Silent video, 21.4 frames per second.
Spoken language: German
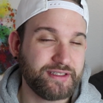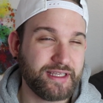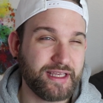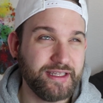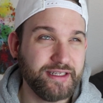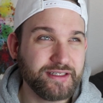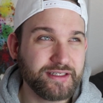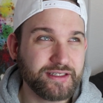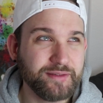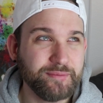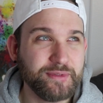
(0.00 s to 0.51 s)
Ich
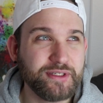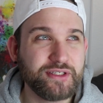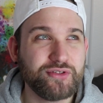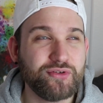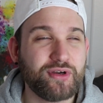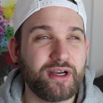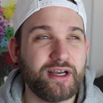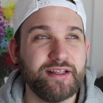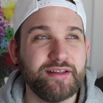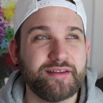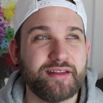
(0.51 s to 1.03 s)
erinnere mich
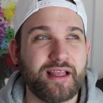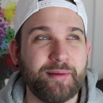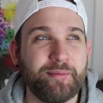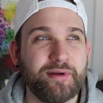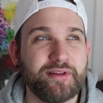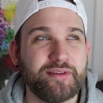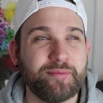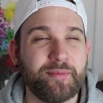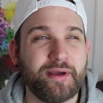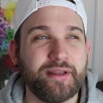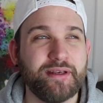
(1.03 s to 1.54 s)
noch, als
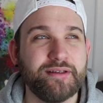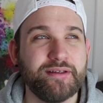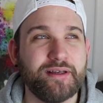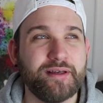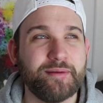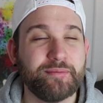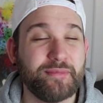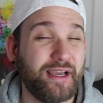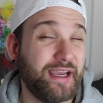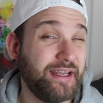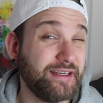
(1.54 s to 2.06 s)
damals meine
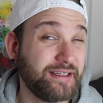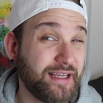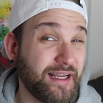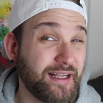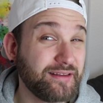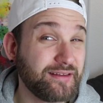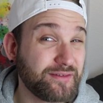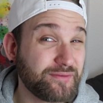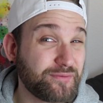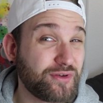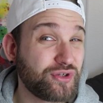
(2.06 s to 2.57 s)
ähm, eine
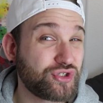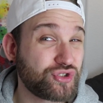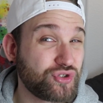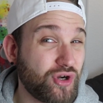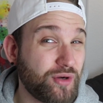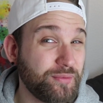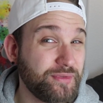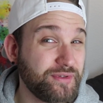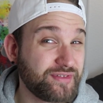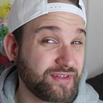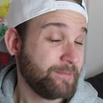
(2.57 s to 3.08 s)
Katze
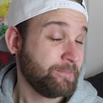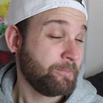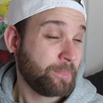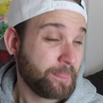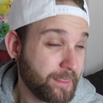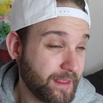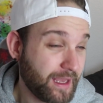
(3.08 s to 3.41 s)
verstorben ist,